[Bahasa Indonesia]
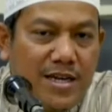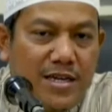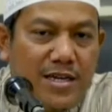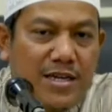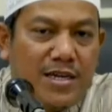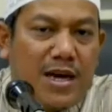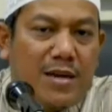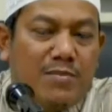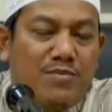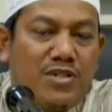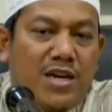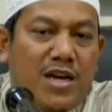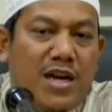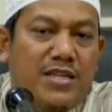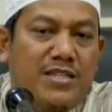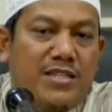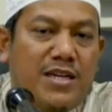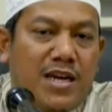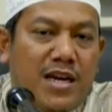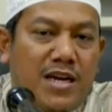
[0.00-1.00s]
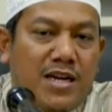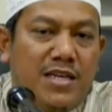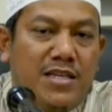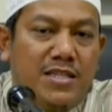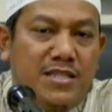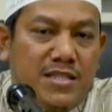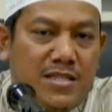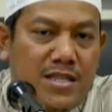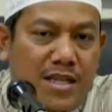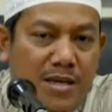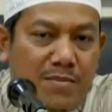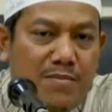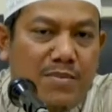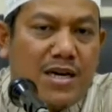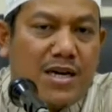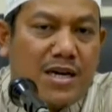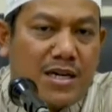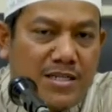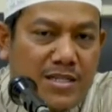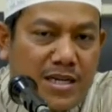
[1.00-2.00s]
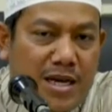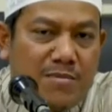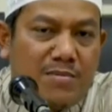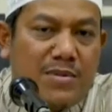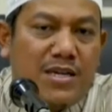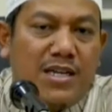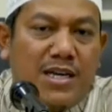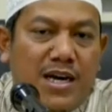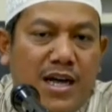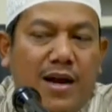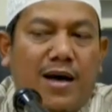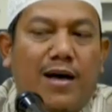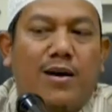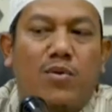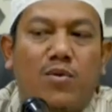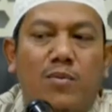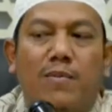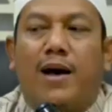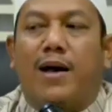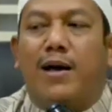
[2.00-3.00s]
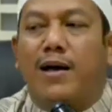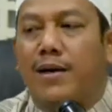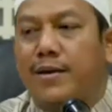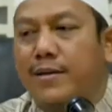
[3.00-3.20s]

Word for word: di dalam syarat-syarat istri bekerja meninggalkan rumah.